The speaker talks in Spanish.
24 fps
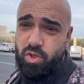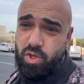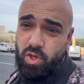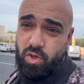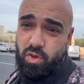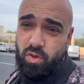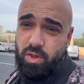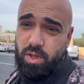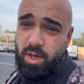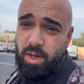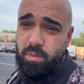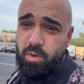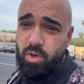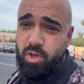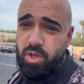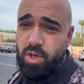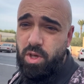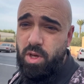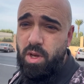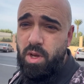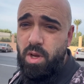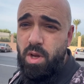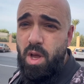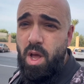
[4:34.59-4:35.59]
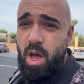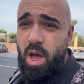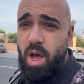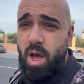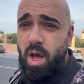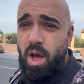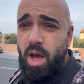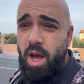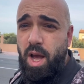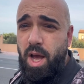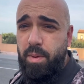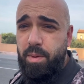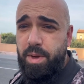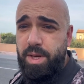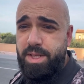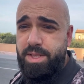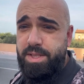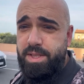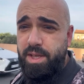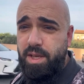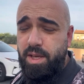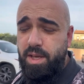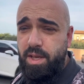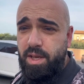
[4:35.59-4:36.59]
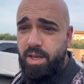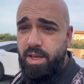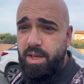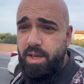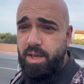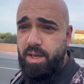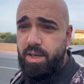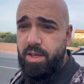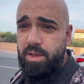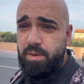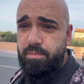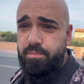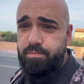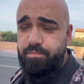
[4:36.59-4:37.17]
encontramos. A ver si,